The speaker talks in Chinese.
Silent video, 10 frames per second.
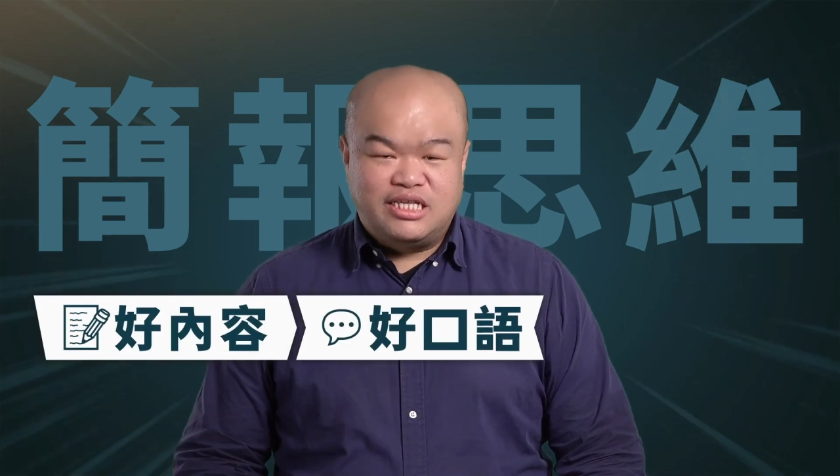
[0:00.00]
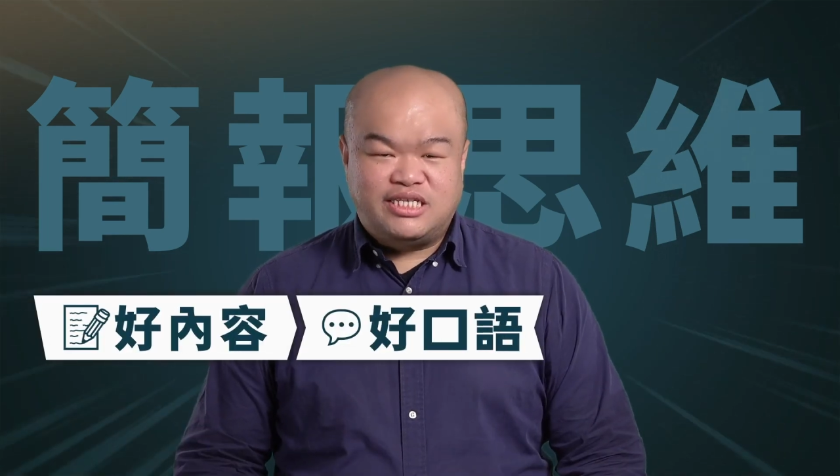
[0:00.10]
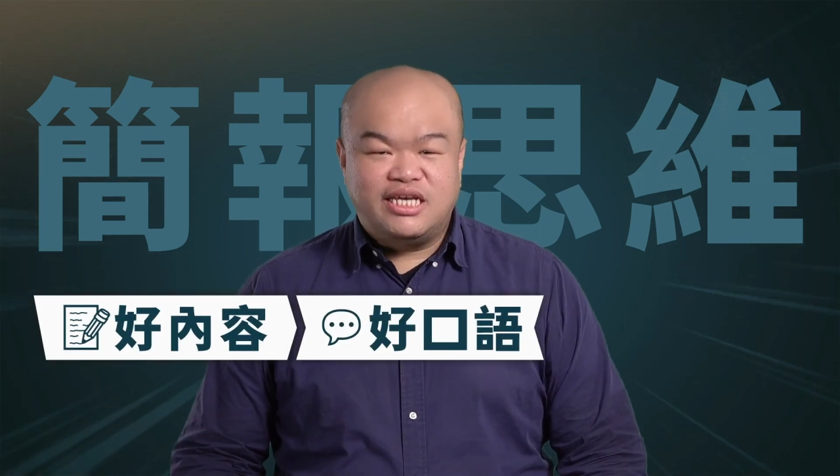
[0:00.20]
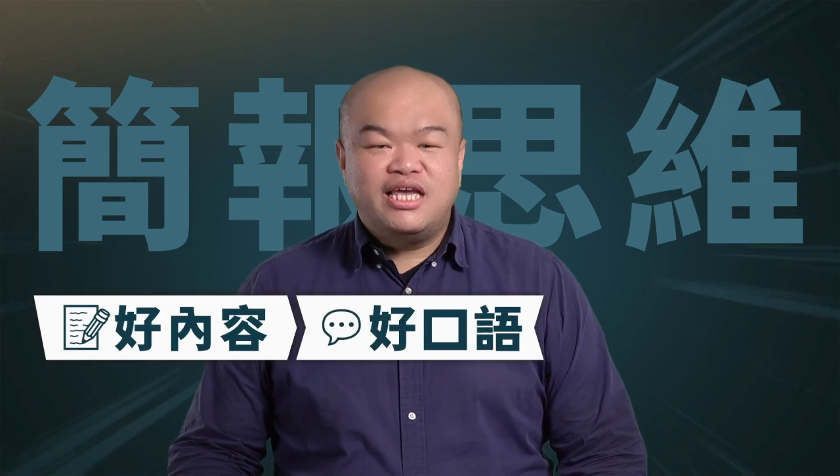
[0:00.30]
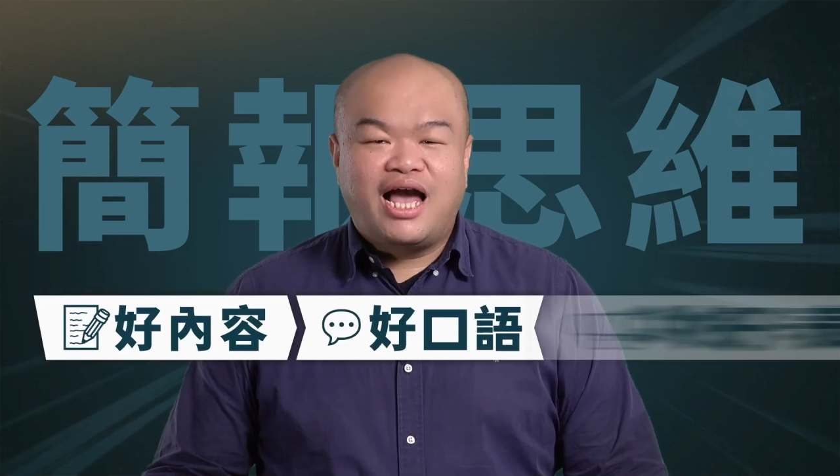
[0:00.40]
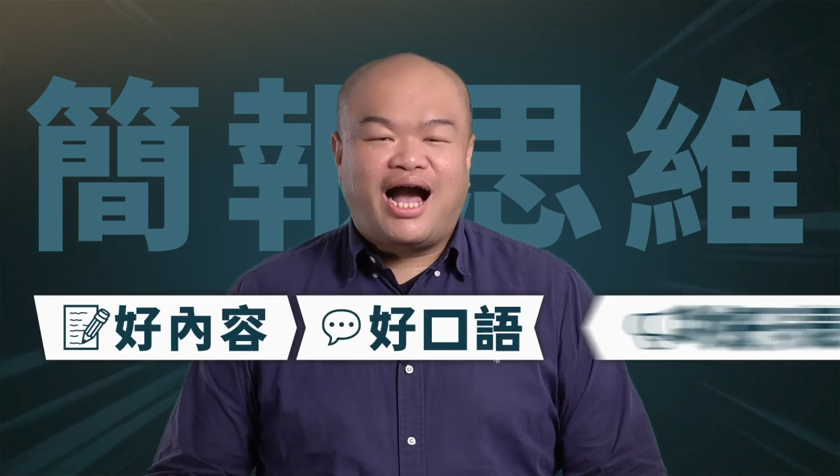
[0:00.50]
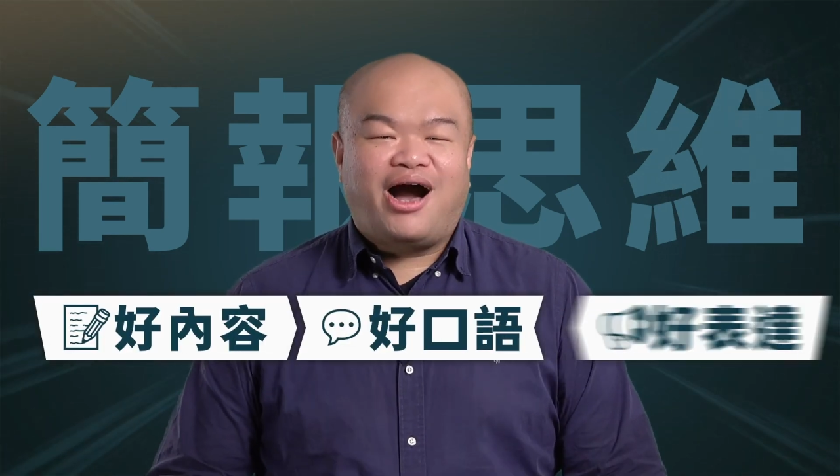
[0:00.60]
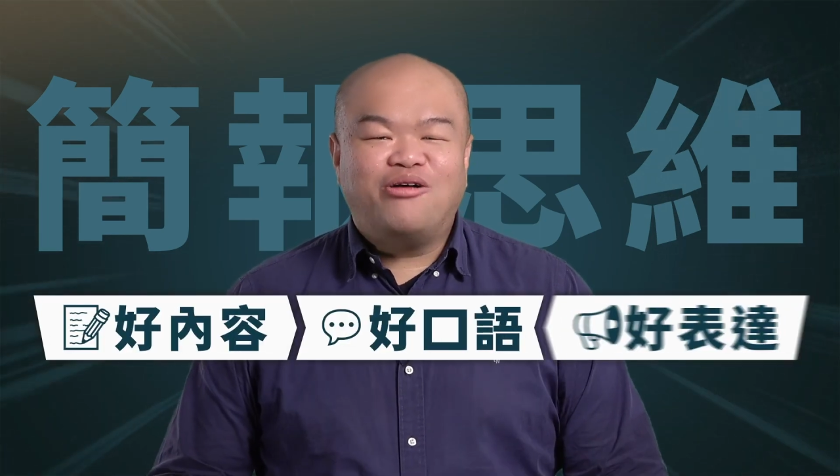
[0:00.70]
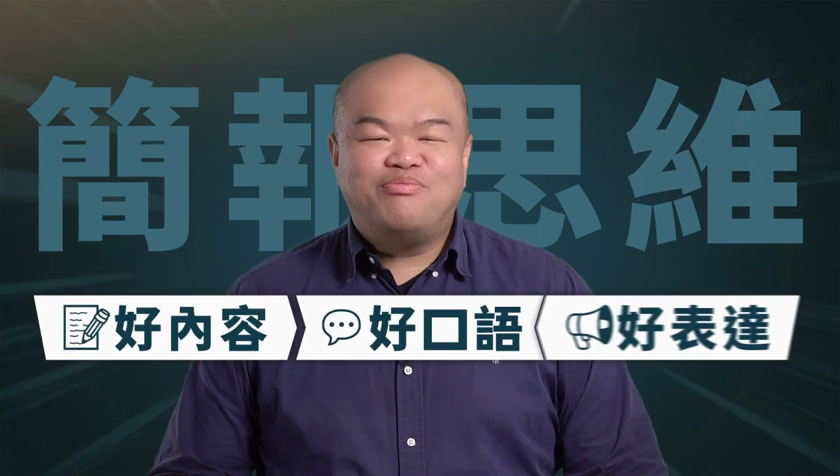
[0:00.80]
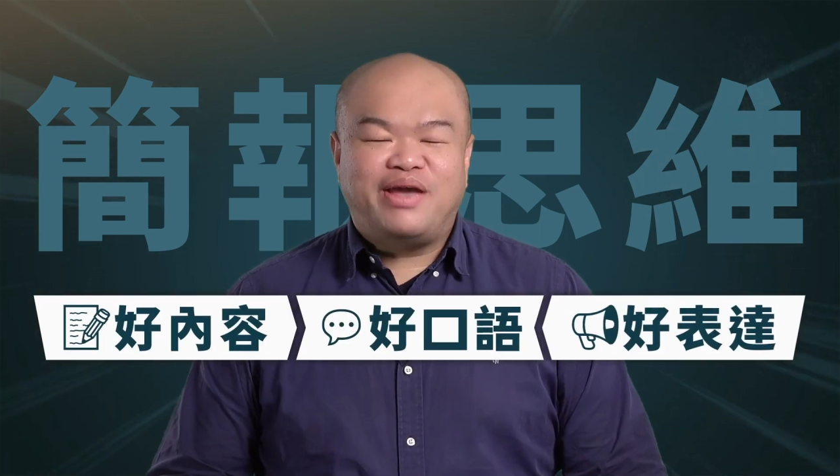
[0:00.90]
及
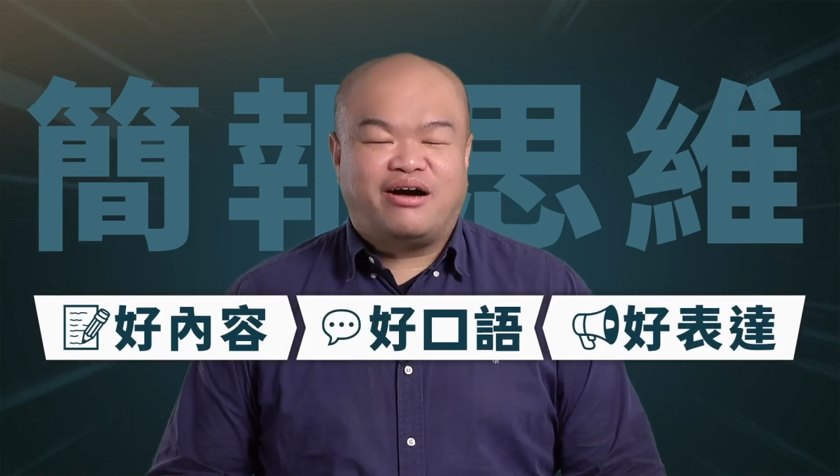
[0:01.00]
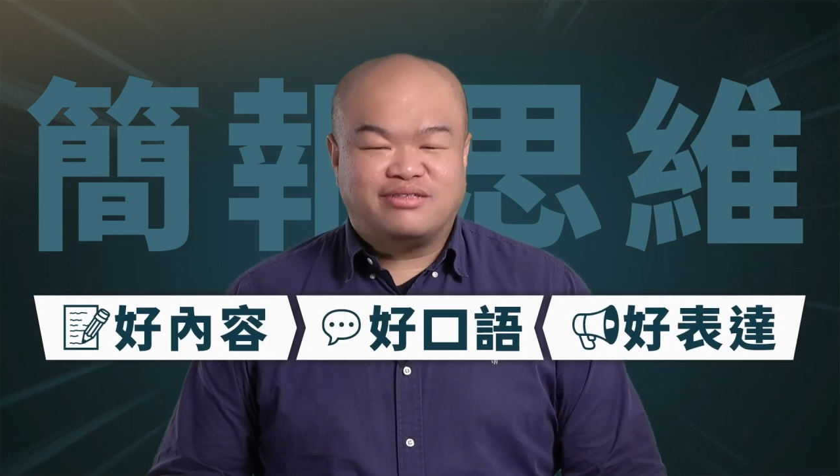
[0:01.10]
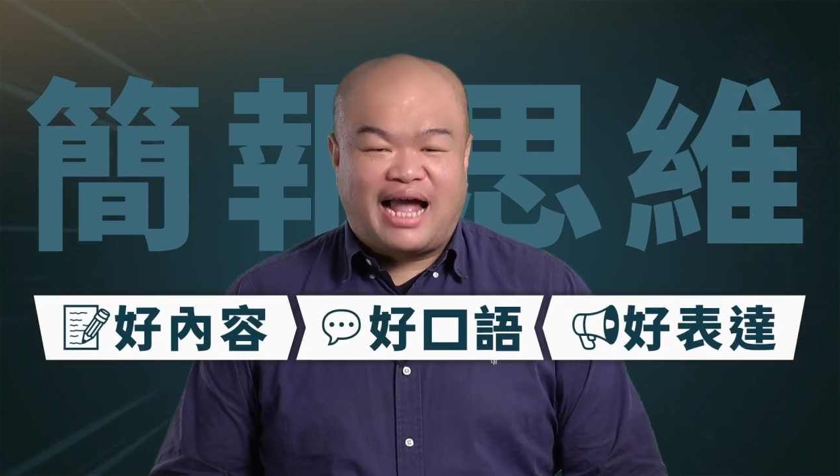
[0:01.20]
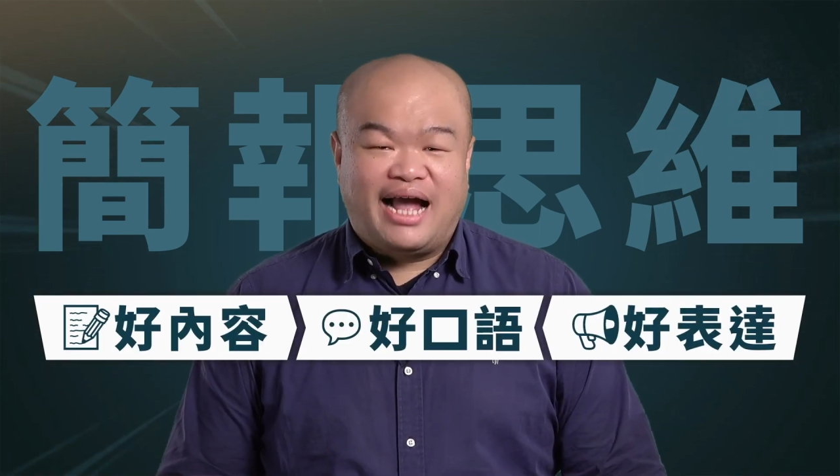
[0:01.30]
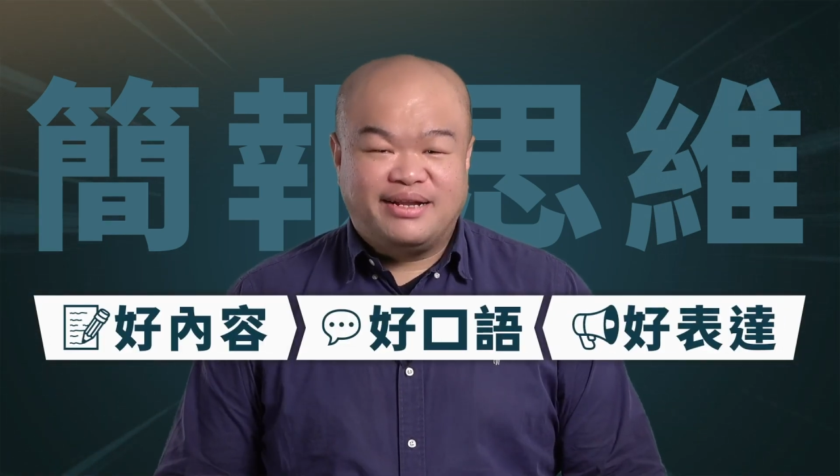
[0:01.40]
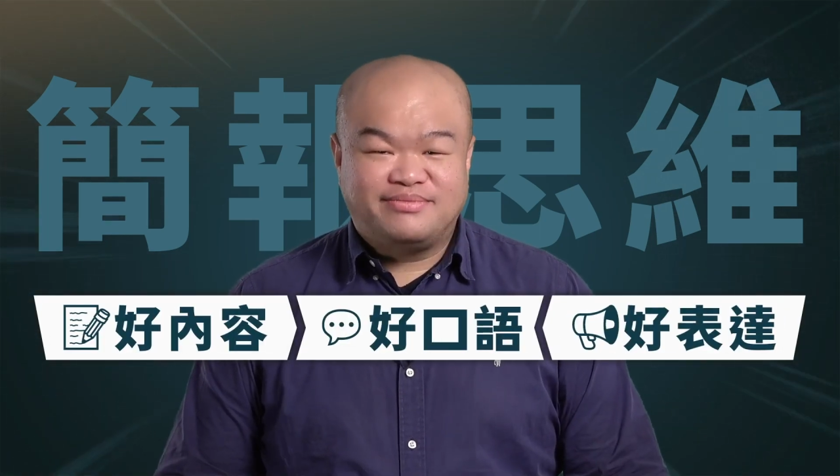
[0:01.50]
好表达，